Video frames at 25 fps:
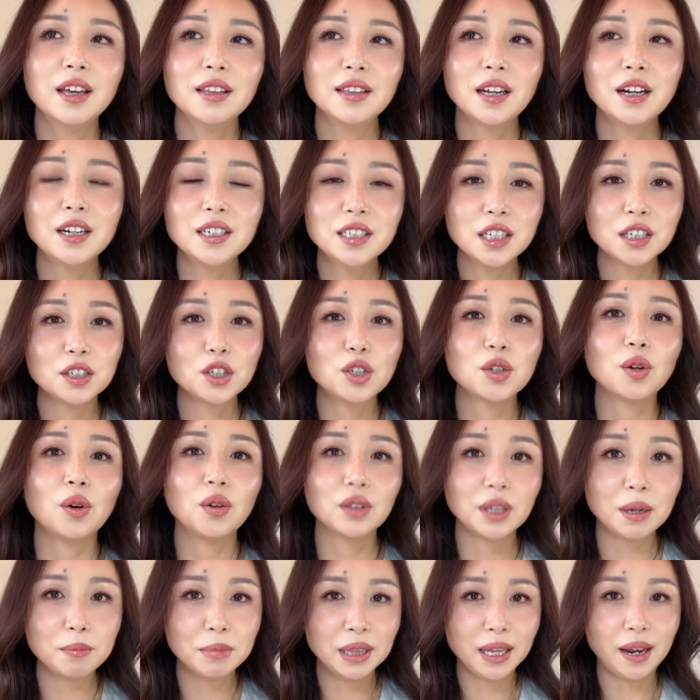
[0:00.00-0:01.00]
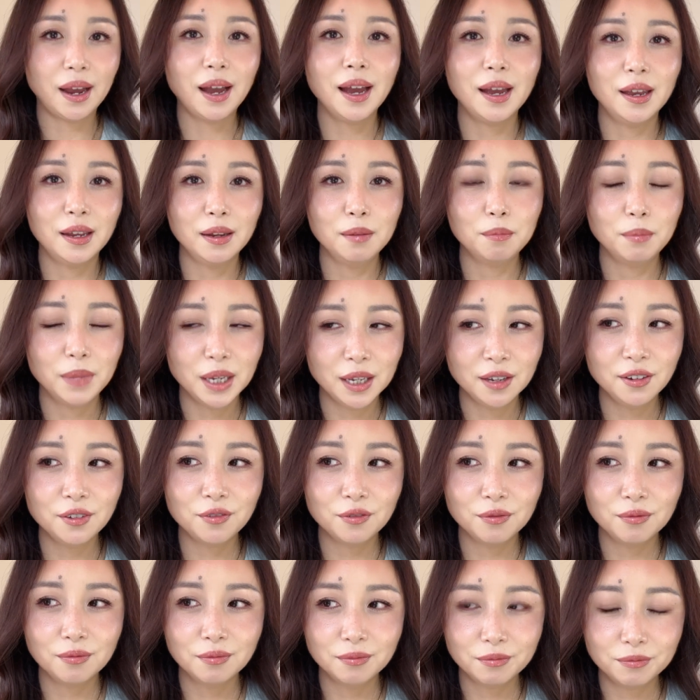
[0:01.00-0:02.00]
当然，这个时候他们俩还没
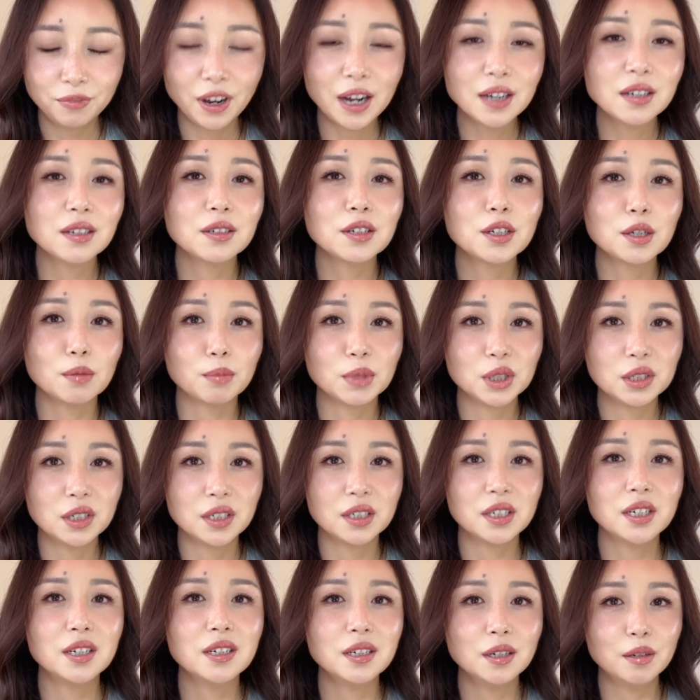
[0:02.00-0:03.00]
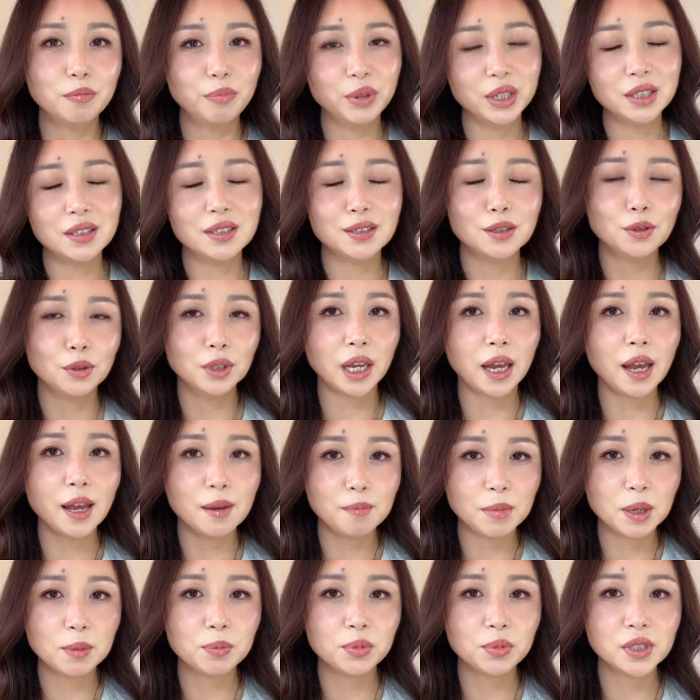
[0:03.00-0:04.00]
发生什么，只是彼此有点暧
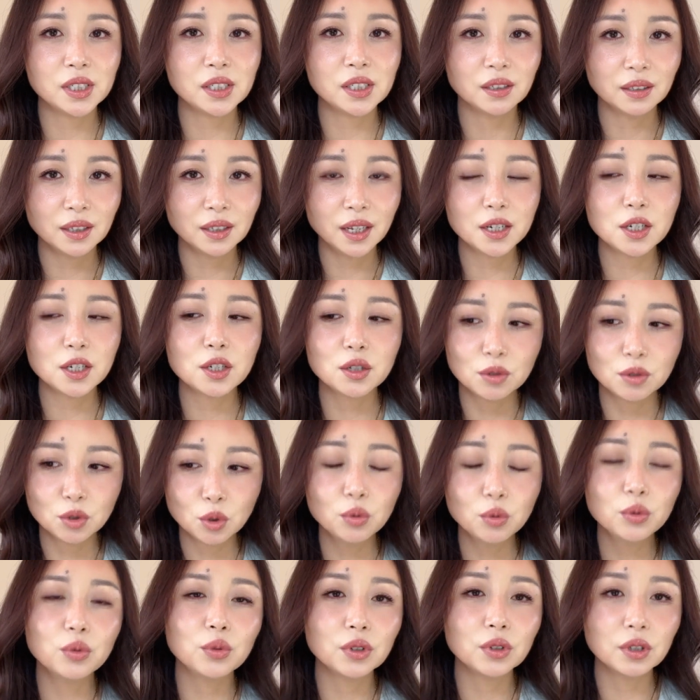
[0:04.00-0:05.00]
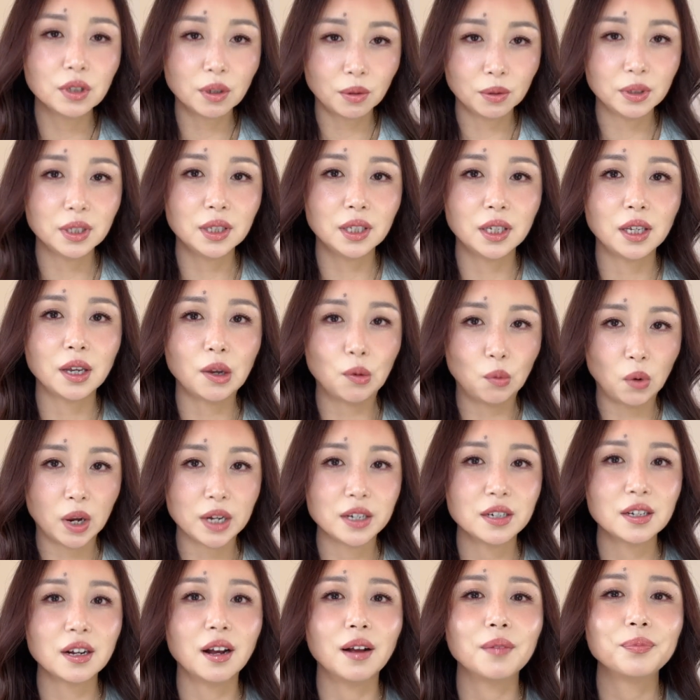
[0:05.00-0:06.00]
昧不清。但是终于有一天晚
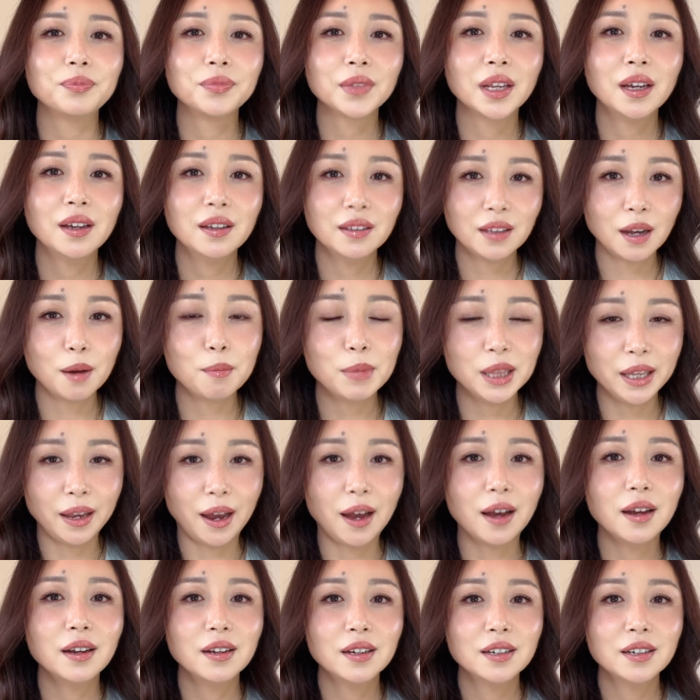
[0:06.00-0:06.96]
上，他们俩。